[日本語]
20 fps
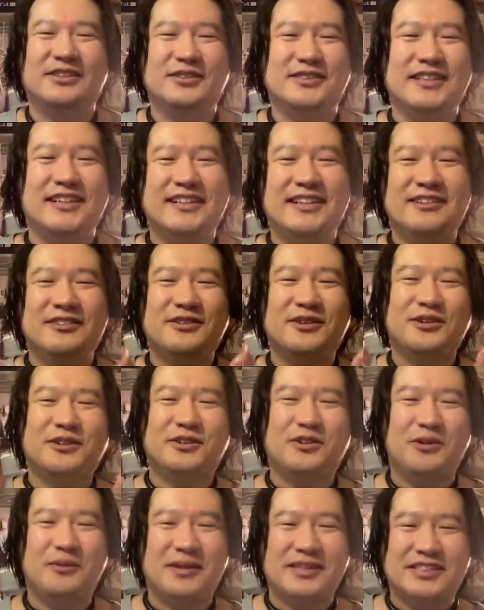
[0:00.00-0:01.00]
とチャンネル登
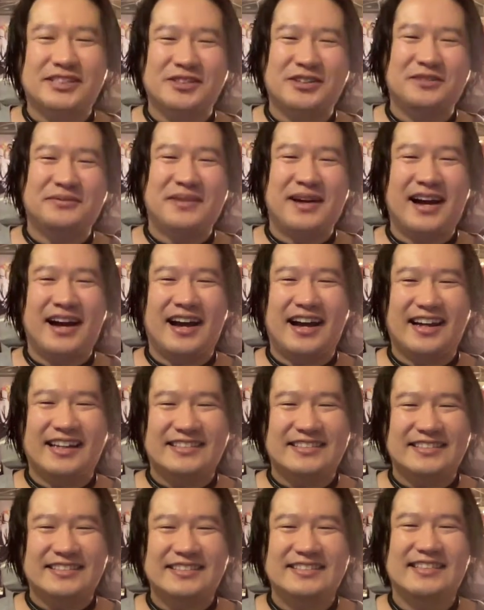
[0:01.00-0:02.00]
録お待ちしておりま
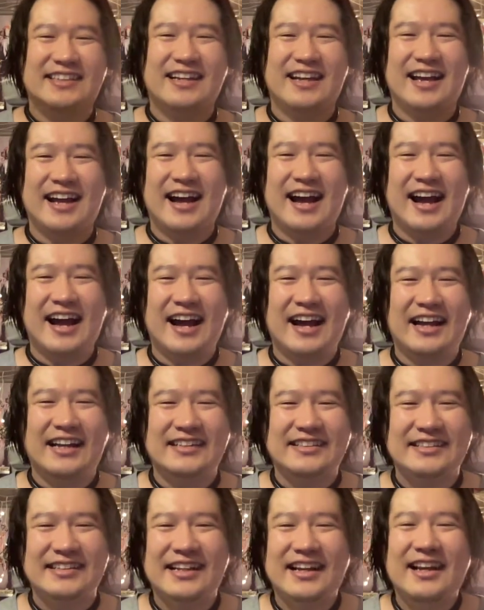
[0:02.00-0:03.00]
す。は
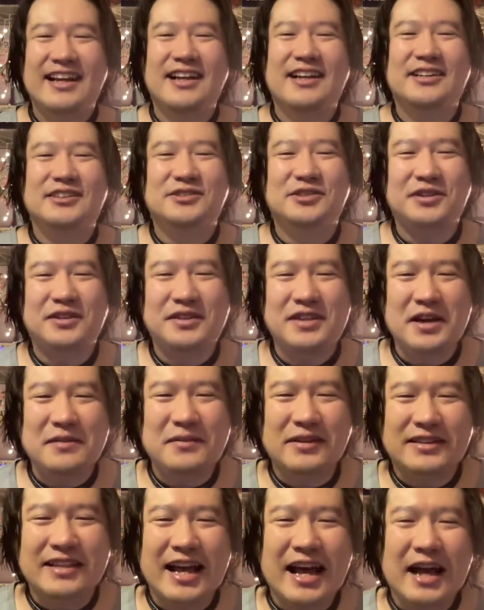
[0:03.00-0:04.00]
い。それでは
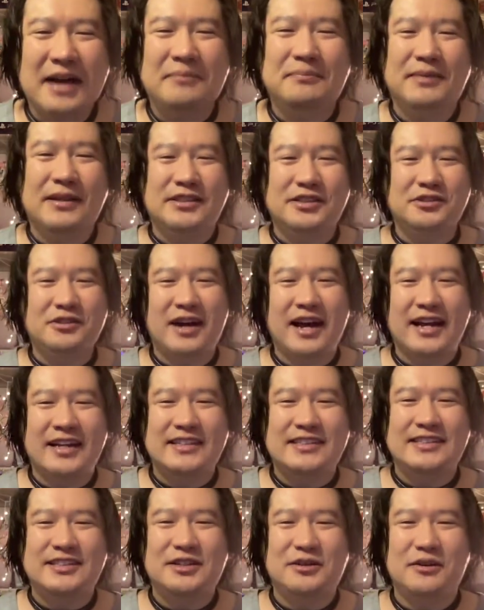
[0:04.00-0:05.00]
また別の配
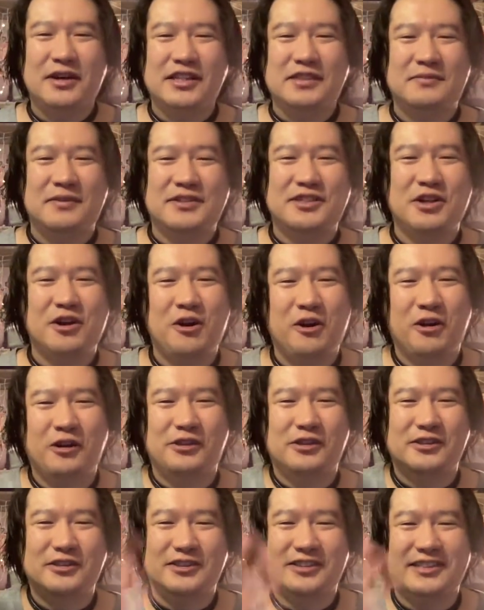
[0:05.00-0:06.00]
信でお会いしましょ
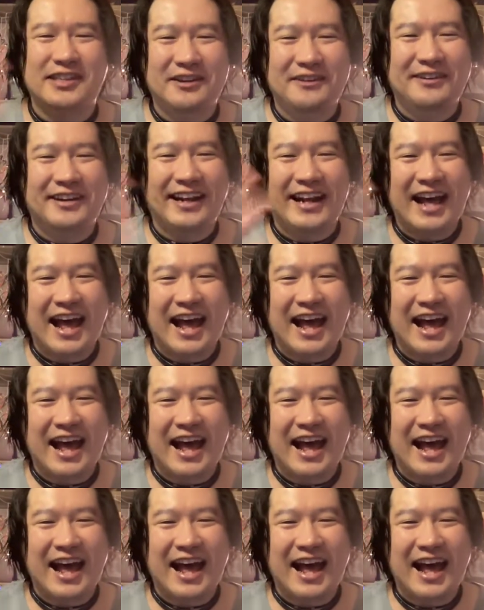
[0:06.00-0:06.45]
う。さような